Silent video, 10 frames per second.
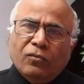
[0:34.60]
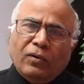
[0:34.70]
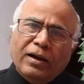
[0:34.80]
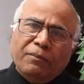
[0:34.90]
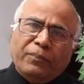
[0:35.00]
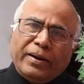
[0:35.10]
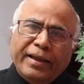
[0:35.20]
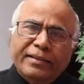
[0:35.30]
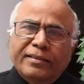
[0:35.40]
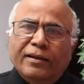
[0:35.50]
వాళ్ళ
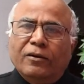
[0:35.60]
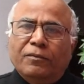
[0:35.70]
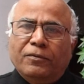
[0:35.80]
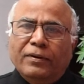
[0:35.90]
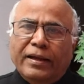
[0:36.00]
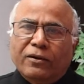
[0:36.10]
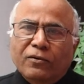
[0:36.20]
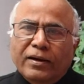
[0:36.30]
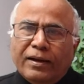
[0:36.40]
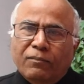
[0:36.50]
ప్రయత్న లోపం
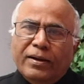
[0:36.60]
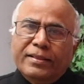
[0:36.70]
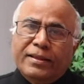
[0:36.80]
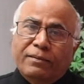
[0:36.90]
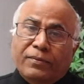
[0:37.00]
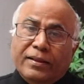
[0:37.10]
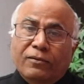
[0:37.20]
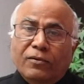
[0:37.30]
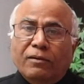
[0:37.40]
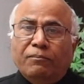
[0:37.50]
లేకుండా మంత్రి
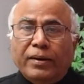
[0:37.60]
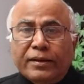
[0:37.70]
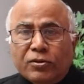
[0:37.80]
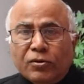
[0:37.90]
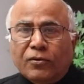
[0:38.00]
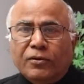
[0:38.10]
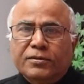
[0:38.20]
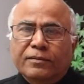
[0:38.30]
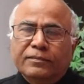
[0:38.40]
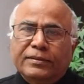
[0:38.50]
పదవిలో బర్త్
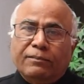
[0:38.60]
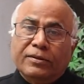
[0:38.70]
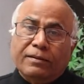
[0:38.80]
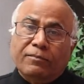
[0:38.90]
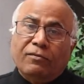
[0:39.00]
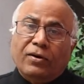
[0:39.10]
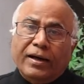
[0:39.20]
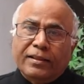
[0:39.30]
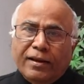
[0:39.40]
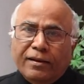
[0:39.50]
కోసం తమ తమ
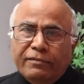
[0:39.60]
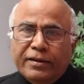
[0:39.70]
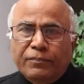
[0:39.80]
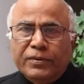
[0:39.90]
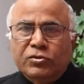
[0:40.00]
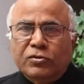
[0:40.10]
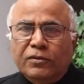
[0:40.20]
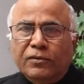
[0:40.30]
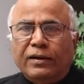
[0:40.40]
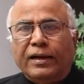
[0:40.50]
వాదనలు వినిపిస్తూ
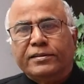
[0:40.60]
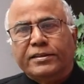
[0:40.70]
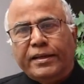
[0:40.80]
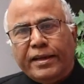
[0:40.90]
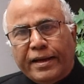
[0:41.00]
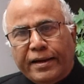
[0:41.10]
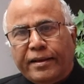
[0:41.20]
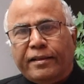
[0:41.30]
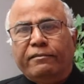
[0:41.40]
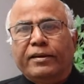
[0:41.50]
వాళ్ళ
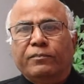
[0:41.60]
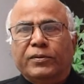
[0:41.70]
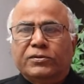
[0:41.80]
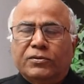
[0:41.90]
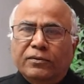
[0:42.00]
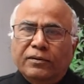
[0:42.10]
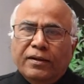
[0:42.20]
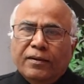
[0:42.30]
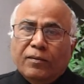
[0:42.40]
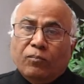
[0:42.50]
సీనియారిటీని వినిపిస్తూ
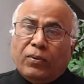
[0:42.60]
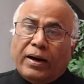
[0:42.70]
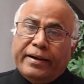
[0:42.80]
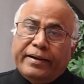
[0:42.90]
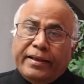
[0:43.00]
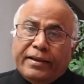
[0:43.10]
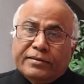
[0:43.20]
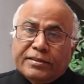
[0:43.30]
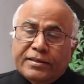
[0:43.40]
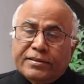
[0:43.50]
పార్టీకి
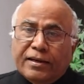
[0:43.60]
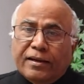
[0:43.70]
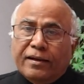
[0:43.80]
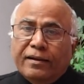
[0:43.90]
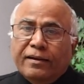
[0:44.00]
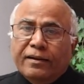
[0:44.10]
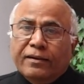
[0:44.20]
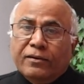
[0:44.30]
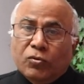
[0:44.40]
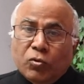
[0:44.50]
చేసిన
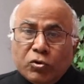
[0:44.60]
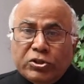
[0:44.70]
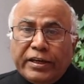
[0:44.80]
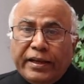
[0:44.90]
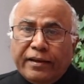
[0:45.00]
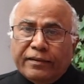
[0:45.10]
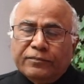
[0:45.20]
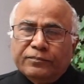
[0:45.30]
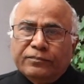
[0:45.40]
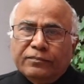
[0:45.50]
కృషిని
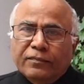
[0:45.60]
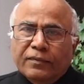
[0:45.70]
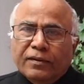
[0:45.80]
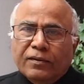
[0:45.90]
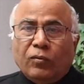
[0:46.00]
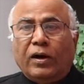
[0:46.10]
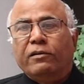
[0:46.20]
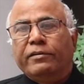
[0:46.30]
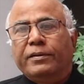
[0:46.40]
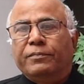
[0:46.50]

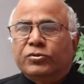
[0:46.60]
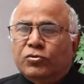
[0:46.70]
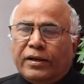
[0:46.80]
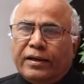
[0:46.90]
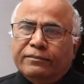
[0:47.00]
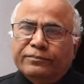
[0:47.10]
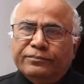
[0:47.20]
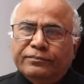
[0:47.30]
వాళ్ళు వినిపిస్తున్నారు